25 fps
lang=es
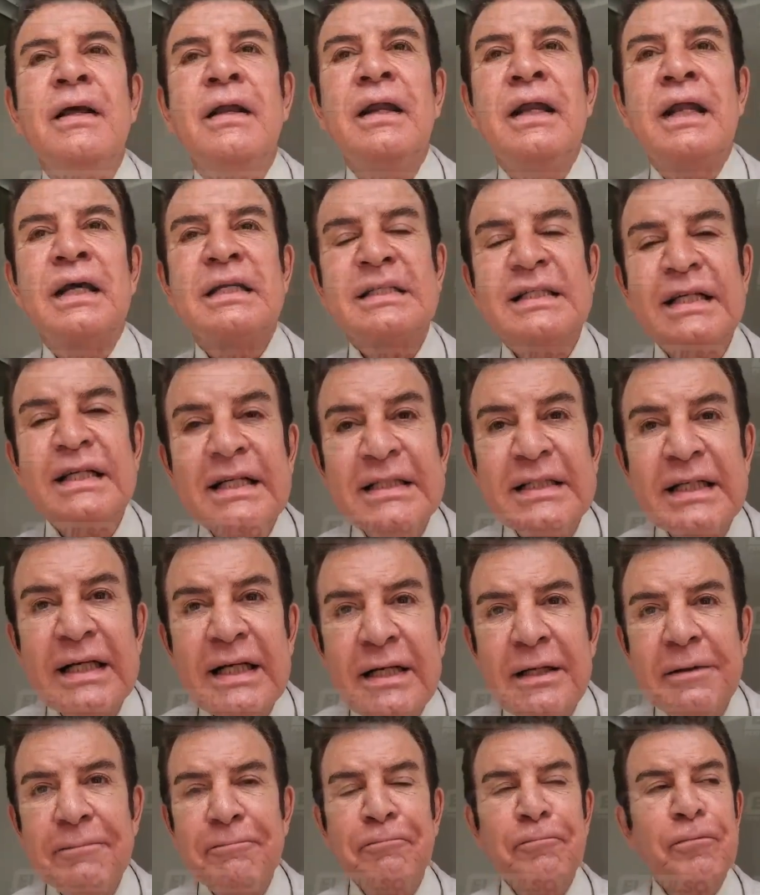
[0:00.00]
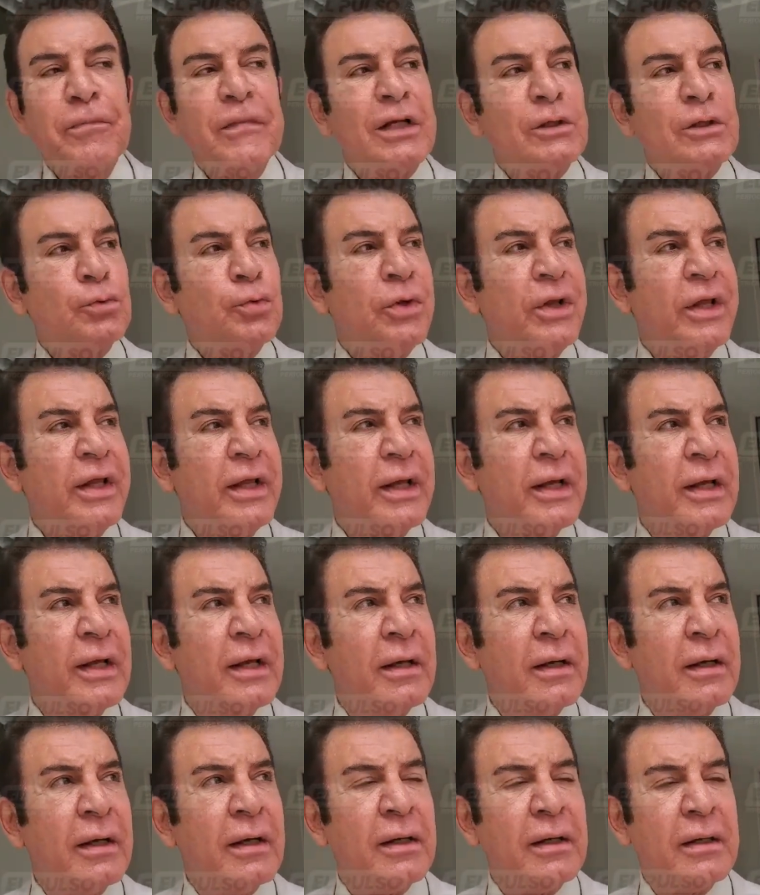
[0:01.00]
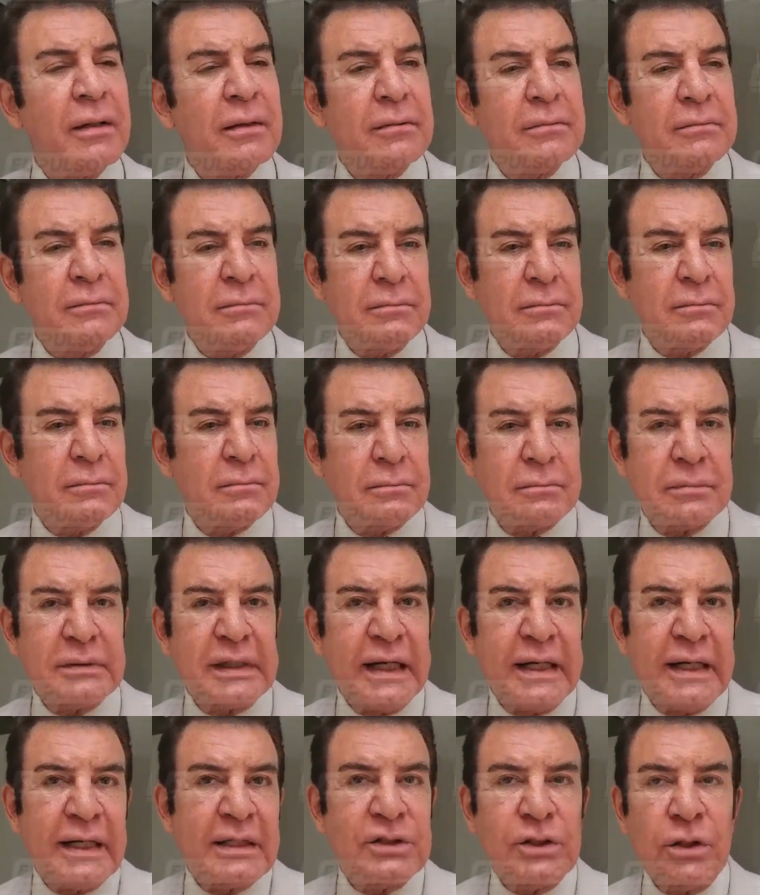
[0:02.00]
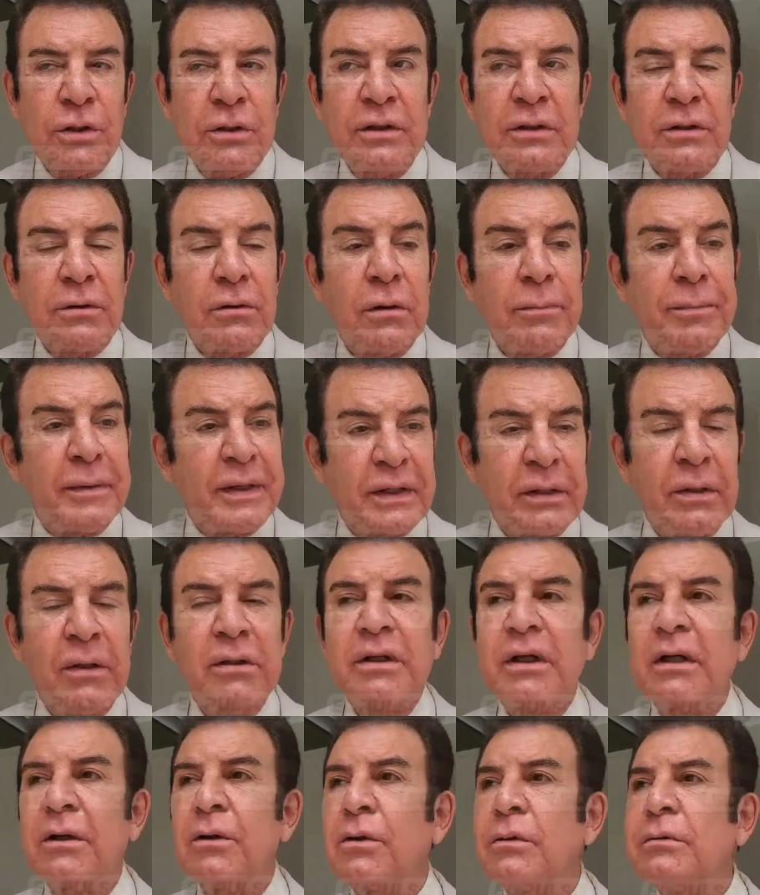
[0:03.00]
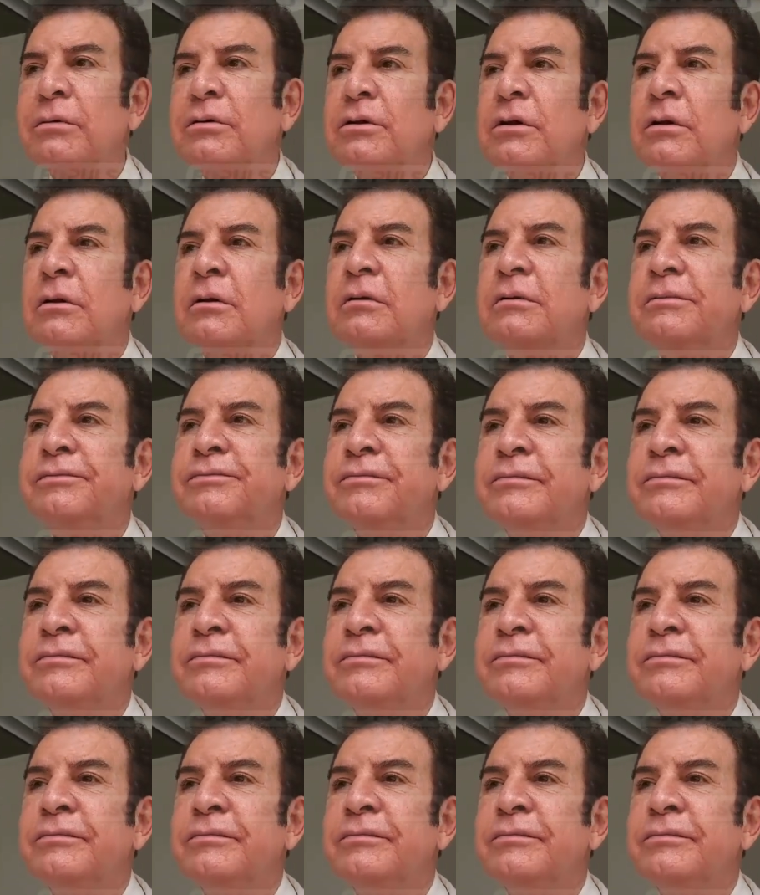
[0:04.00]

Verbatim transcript: La CICI es una idea que nació dentro del Partido Anticorrupción.